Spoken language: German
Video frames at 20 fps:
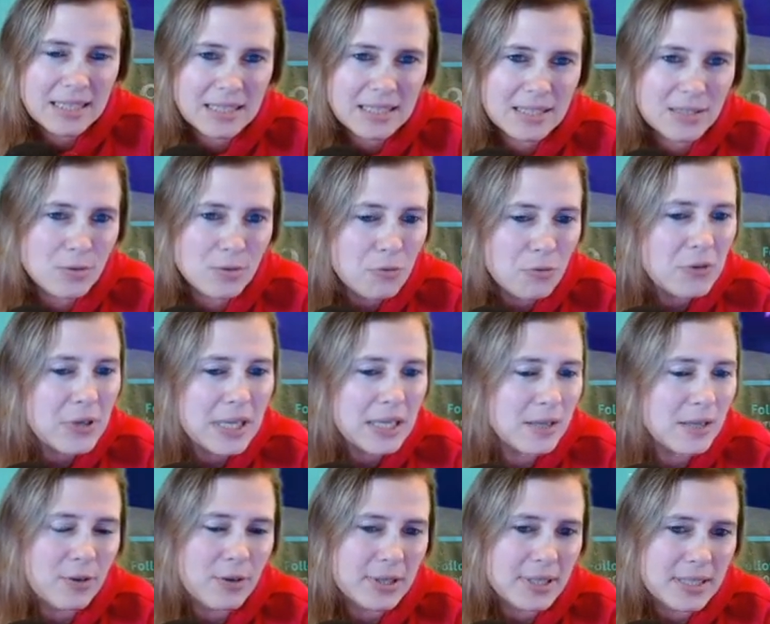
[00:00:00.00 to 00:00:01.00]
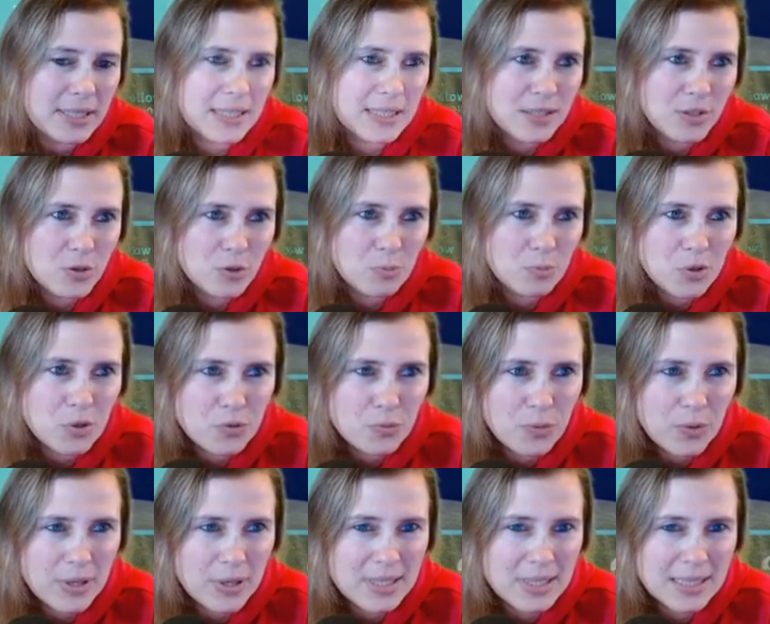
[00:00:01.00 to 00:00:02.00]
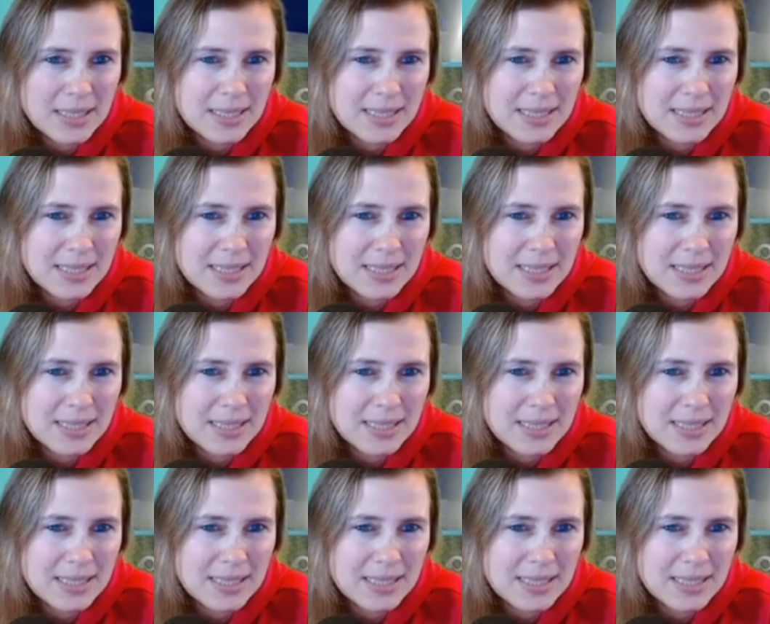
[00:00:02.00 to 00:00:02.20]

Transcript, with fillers: so viele Leute, die ich schon beschwören